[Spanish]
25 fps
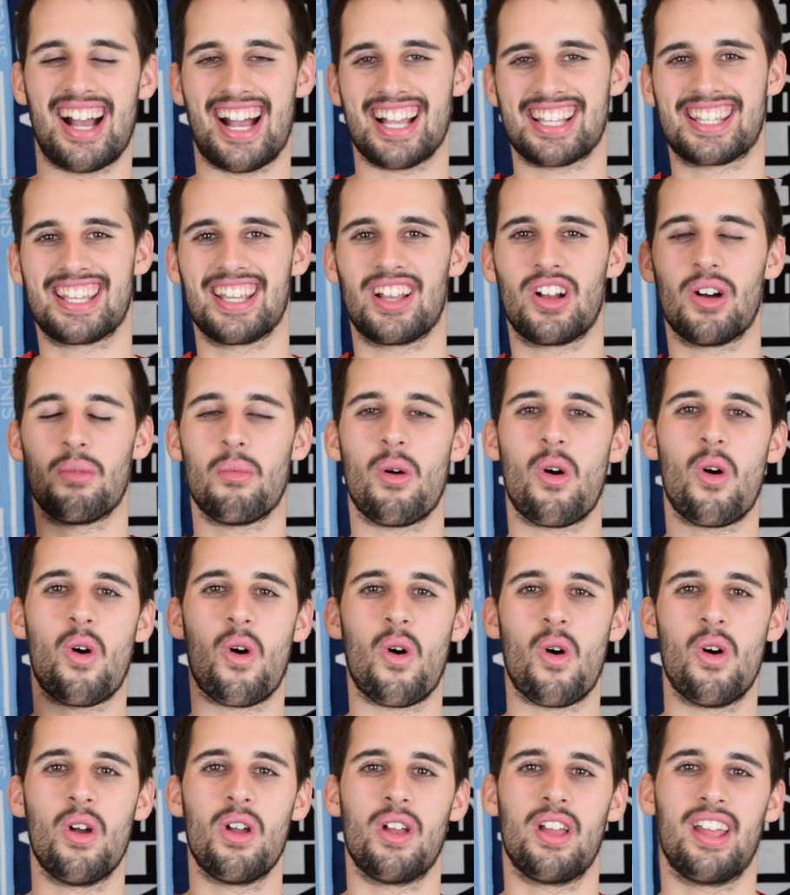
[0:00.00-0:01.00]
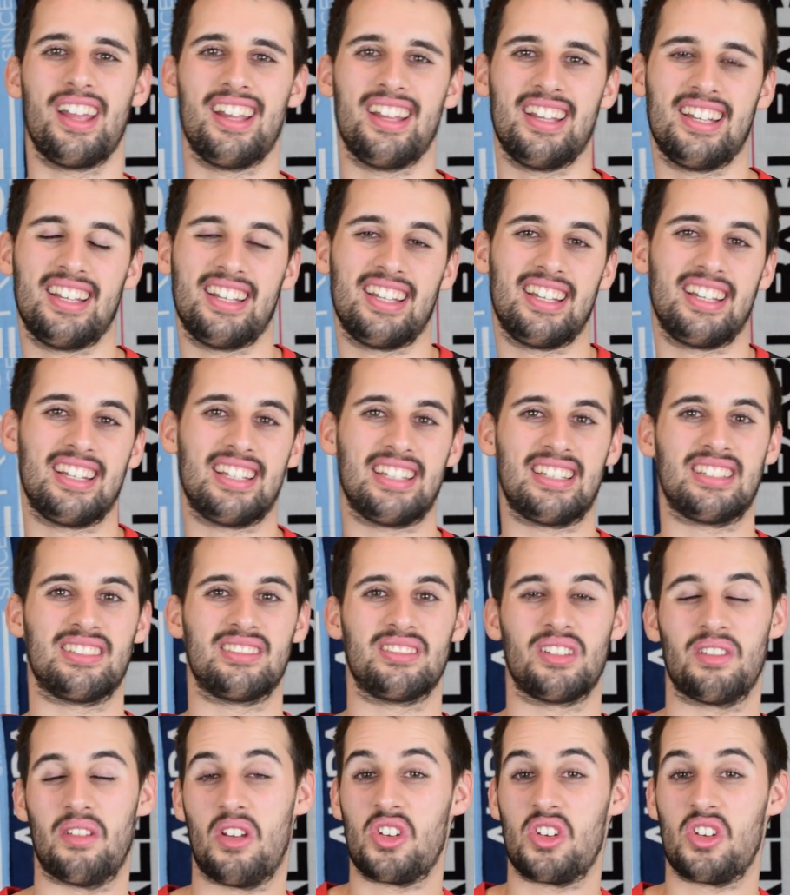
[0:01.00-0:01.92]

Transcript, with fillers: así como eh,